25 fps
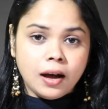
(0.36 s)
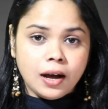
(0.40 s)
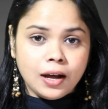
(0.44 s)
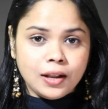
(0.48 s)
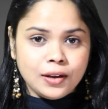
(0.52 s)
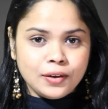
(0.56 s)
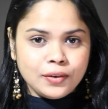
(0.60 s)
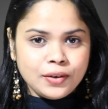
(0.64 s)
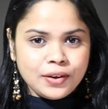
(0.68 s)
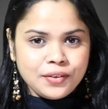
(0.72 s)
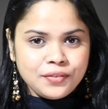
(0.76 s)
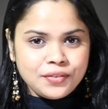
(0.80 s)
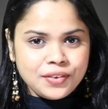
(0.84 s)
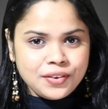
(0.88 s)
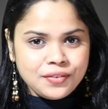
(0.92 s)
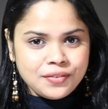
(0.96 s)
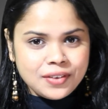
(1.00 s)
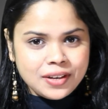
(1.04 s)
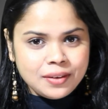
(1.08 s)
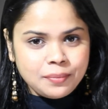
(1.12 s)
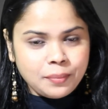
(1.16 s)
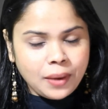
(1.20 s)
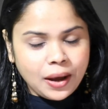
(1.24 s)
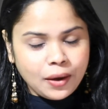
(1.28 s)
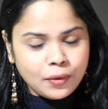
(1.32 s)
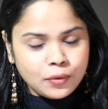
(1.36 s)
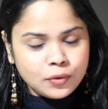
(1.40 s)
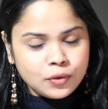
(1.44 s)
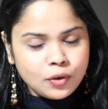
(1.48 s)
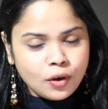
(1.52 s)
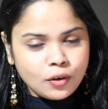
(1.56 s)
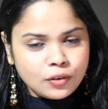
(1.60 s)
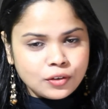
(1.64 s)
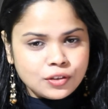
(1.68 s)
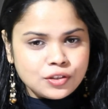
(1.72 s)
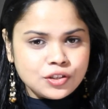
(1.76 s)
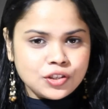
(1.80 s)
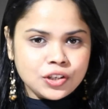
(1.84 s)
हेलो एवरीवन मैं हूं
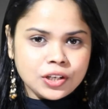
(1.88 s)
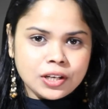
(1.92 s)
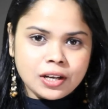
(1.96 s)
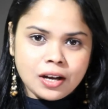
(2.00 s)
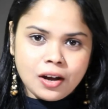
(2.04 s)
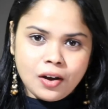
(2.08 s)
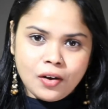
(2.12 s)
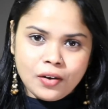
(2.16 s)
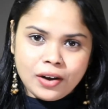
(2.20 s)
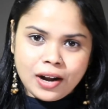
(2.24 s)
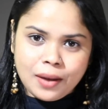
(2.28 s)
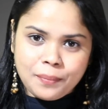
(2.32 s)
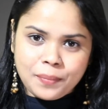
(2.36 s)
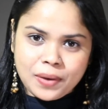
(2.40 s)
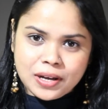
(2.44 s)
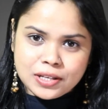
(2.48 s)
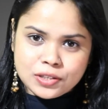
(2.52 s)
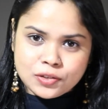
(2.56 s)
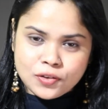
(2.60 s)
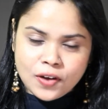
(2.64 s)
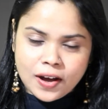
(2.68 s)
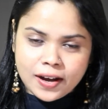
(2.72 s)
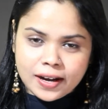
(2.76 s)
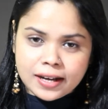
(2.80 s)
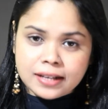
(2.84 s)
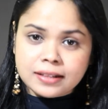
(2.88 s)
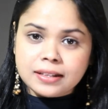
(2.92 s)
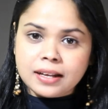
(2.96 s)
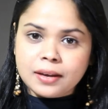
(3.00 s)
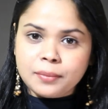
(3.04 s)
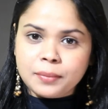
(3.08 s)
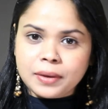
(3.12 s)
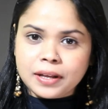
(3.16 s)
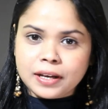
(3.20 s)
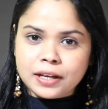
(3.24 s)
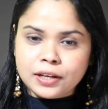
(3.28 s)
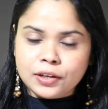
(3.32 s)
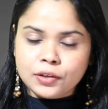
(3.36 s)
डॉक्टर शिखा और आपका स्वागत है
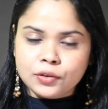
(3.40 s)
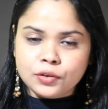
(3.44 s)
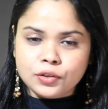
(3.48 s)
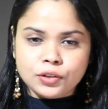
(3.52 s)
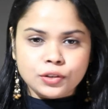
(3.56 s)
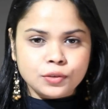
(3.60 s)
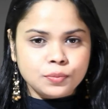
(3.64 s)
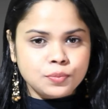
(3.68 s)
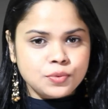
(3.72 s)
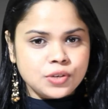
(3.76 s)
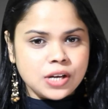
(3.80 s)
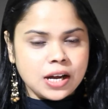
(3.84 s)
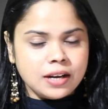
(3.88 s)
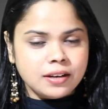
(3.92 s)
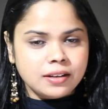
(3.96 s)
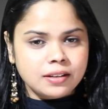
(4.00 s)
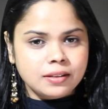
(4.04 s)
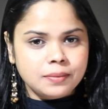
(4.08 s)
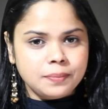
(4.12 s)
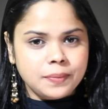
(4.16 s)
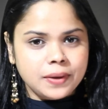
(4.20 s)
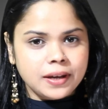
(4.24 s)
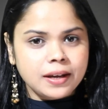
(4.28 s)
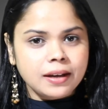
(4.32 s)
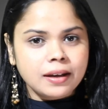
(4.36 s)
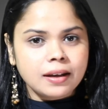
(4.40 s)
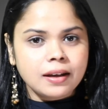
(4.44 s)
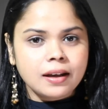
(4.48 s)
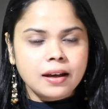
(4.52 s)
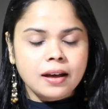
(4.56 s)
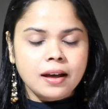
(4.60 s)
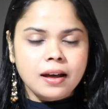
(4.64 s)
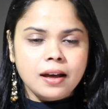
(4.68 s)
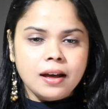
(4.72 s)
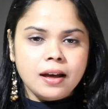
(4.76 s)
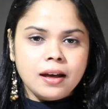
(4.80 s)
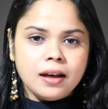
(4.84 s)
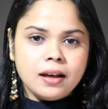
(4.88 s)
मेरे यूट्यूब चैनल पे
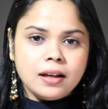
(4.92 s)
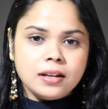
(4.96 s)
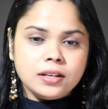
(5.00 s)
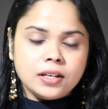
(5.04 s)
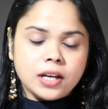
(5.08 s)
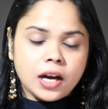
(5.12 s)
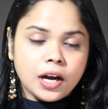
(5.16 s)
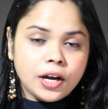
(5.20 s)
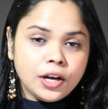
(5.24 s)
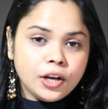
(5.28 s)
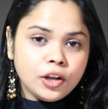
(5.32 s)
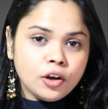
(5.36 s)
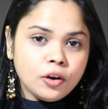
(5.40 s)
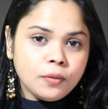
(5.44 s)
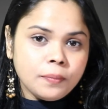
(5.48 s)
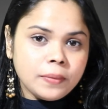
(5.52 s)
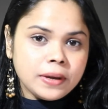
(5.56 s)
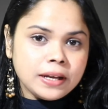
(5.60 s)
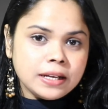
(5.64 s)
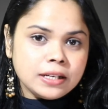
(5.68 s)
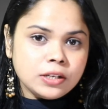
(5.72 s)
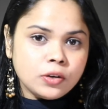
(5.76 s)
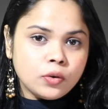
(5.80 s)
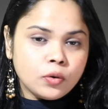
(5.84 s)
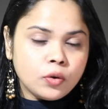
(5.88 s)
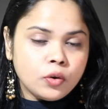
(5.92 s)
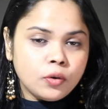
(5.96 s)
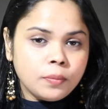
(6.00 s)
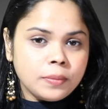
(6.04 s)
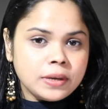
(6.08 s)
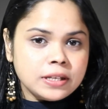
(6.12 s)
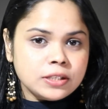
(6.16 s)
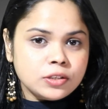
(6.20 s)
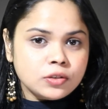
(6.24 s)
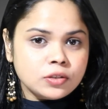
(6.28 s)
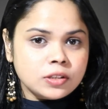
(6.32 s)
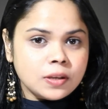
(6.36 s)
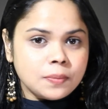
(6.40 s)
ठंडियों में लोगों
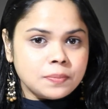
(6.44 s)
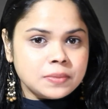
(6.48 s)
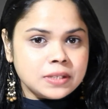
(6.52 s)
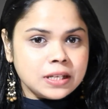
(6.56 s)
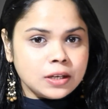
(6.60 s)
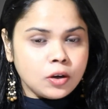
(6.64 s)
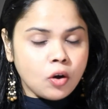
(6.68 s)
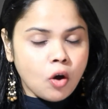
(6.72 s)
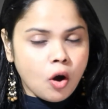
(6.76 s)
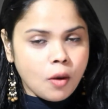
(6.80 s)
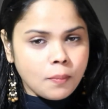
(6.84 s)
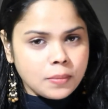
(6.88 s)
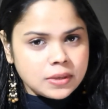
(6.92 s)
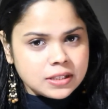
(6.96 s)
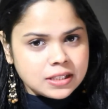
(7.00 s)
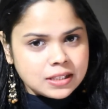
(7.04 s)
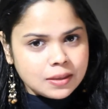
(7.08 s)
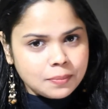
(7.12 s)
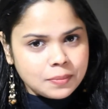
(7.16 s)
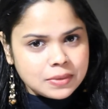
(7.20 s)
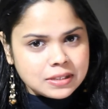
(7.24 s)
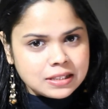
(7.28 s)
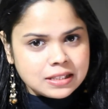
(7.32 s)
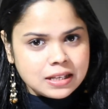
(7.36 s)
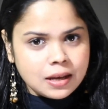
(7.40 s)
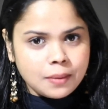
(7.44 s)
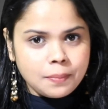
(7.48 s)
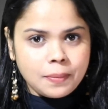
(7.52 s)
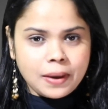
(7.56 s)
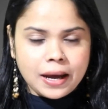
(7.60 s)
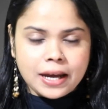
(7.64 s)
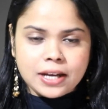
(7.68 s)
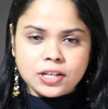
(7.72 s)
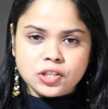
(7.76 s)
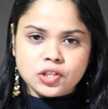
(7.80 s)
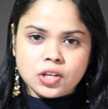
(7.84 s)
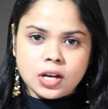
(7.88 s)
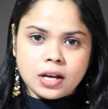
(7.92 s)
में जो सबसे कॉमन समस्या
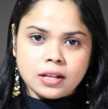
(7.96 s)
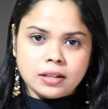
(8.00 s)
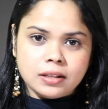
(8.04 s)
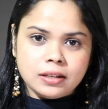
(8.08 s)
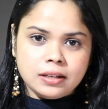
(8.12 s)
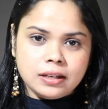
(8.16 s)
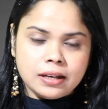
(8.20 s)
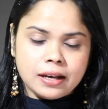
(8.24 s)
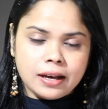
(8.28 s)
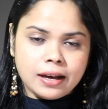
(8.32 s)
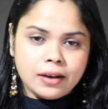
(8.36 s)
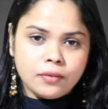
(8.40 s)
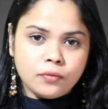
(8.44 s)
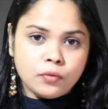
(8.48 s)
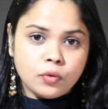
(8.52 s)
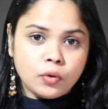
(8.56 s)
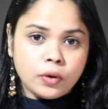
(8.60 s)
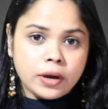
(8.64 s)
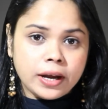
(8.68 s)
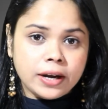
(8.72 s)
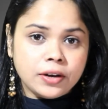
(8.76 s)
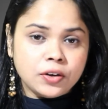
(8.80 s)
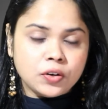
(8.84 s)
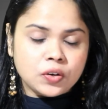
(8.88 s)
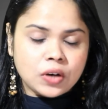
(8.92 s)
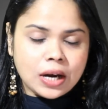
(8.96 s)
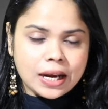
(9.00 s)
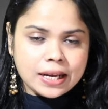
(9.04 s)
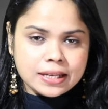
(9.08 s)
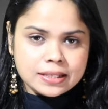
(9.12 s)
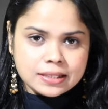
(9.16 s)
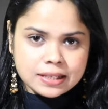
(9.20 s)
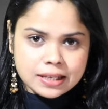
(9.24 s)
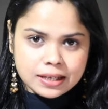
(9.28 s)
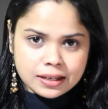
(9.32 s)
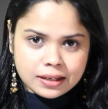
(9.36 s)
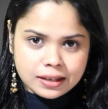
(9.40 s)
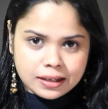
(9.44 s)
पाई जाती है वो है ड्राई
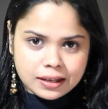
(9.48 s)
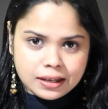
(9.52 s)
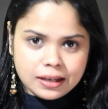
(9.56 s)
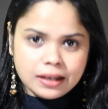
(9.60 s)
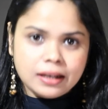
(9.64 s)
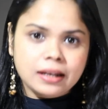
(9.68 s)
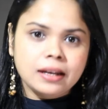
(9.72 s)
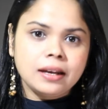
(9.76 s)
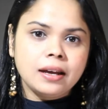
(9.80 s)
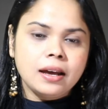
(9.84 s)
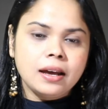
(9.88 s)
स्किन की